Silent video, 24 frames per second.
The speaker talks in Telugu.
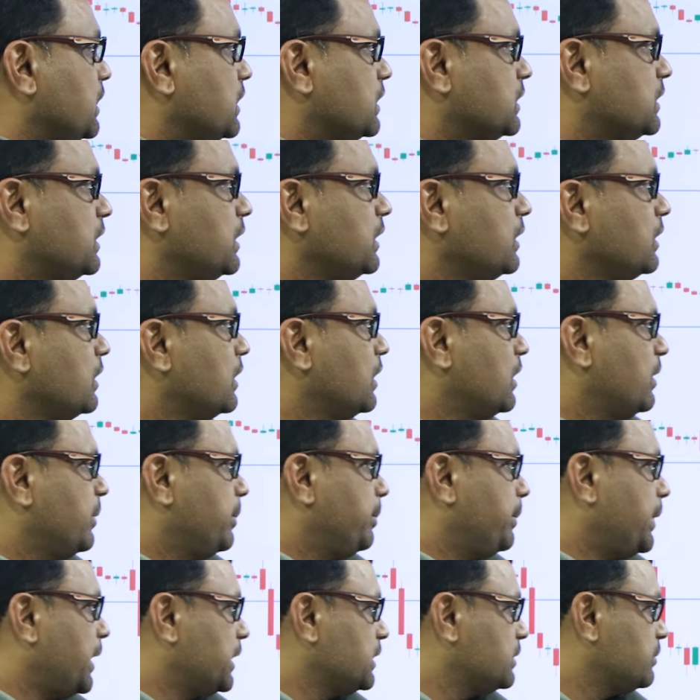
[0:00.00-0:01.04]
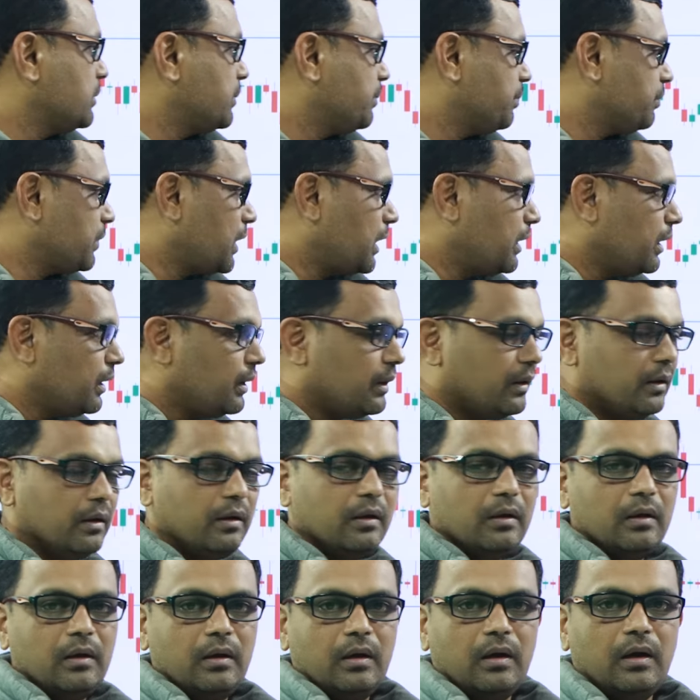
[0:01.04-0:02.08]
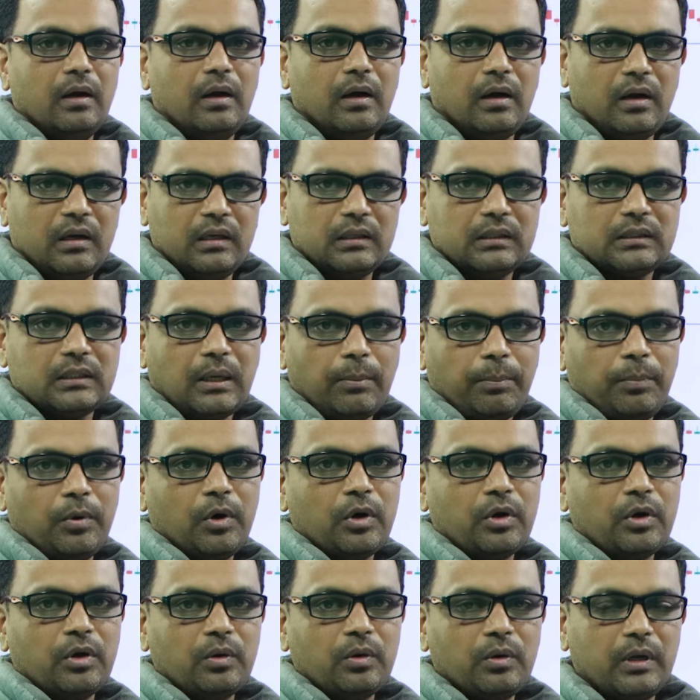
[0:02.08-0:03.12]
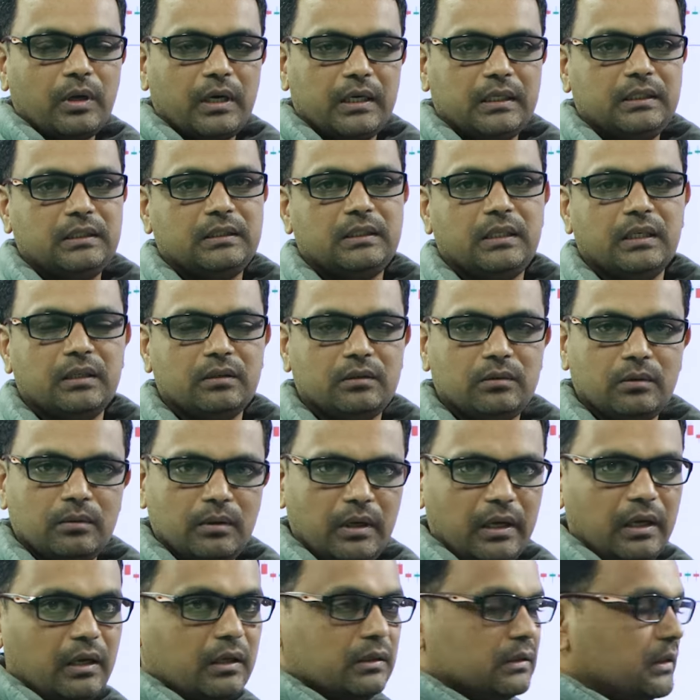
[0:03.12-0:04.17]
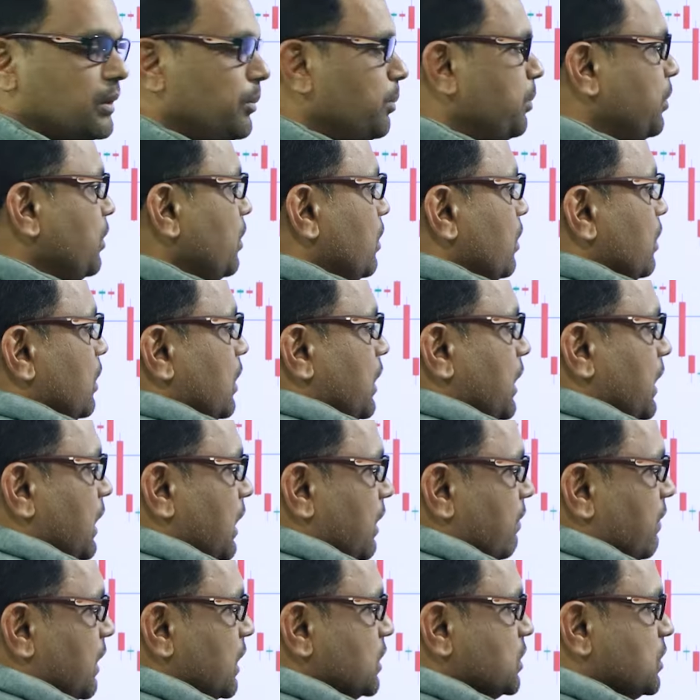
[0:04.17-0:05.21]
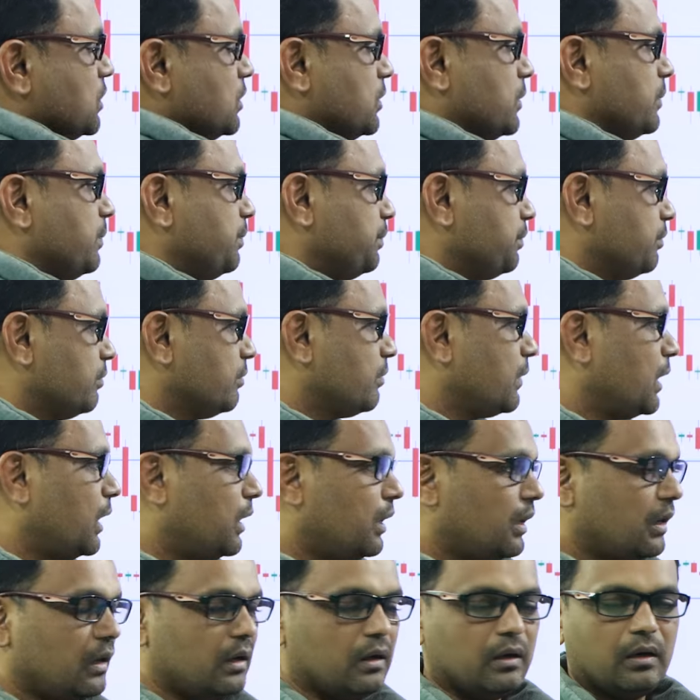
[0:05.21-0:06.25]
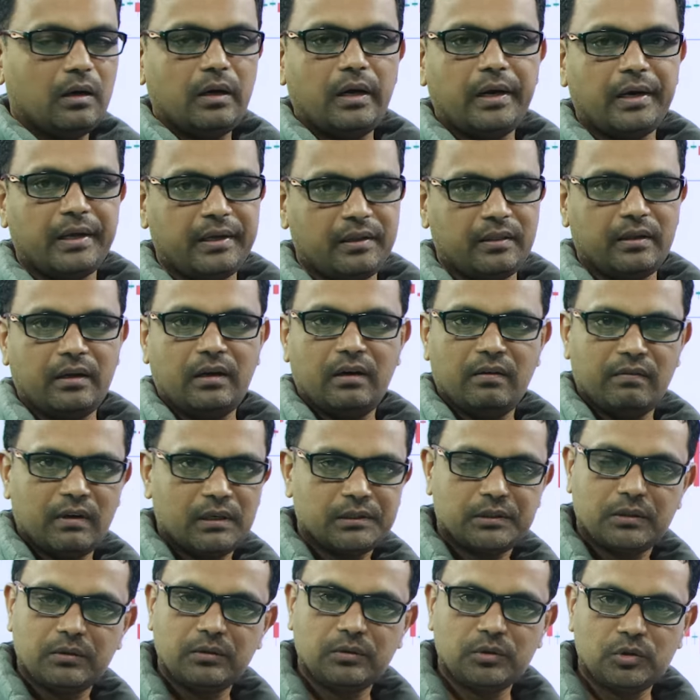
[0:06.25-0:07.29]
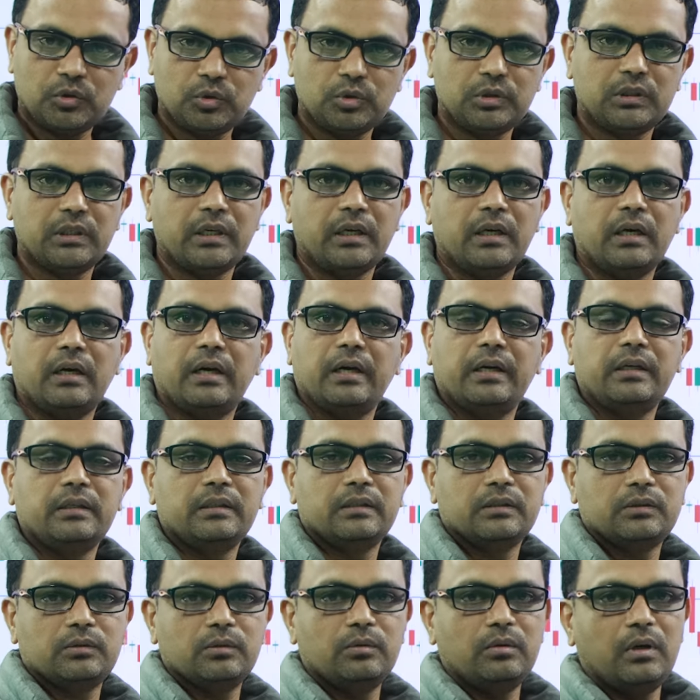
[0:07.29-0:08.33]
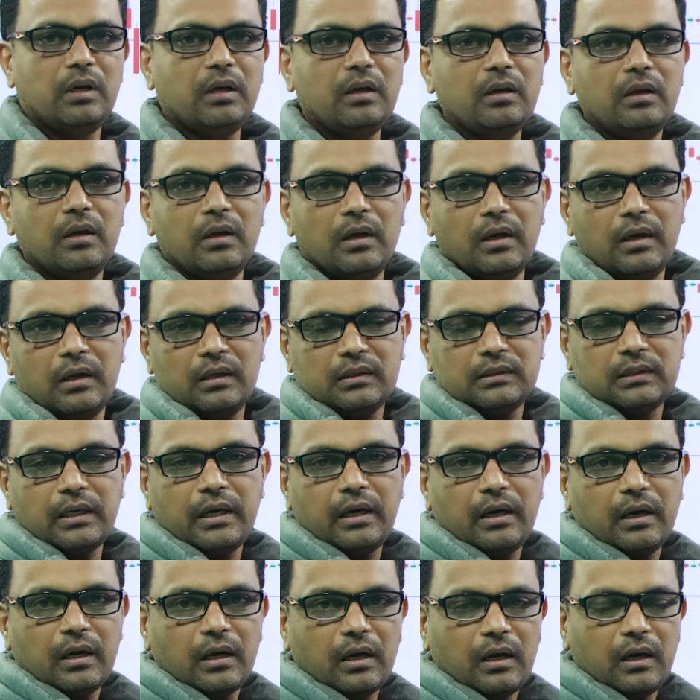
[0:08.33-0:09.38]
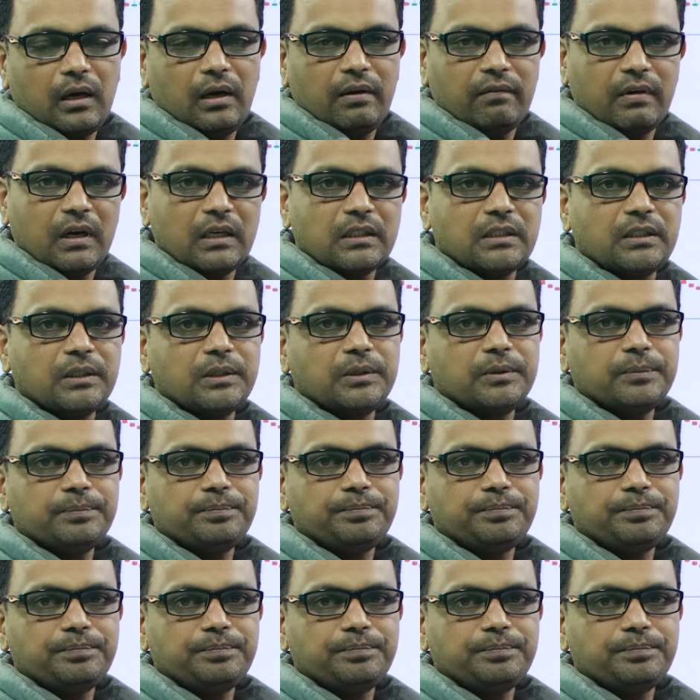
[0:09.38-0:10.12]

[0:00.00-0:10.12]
పనిచేసినాయి మ్యాక్సిమం అంటే సపోర్టు రెసిస్టెన్స్ ఈ సింపుల్ ఈ లెవెల్స్ నేనైతే ఈ లెవెల్స్ను చూసే ట్రేడ్ చేస్తూ ఉంటా సరే ఆ లెవెల్స్